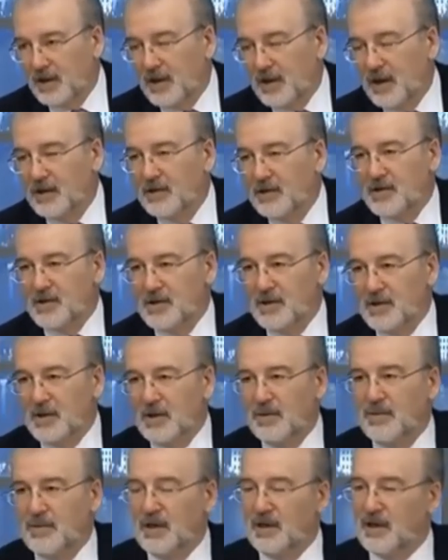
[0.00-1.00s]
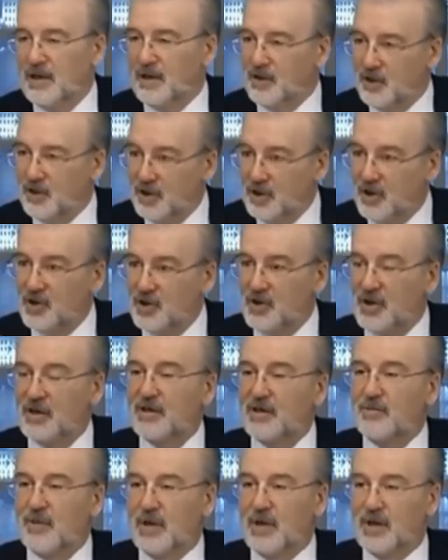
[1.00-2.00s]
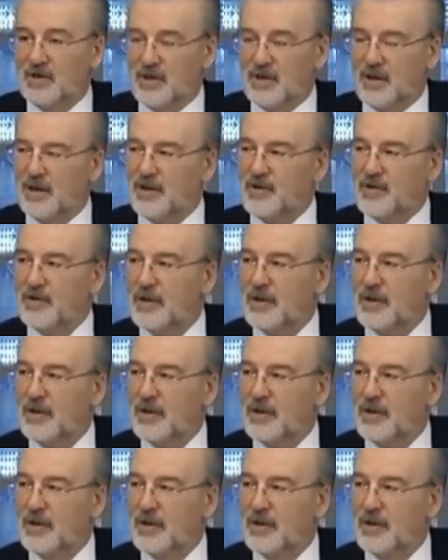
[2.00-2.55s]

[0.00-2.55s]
sizin gibi de değil. Hiç tanınmayan sanatçılar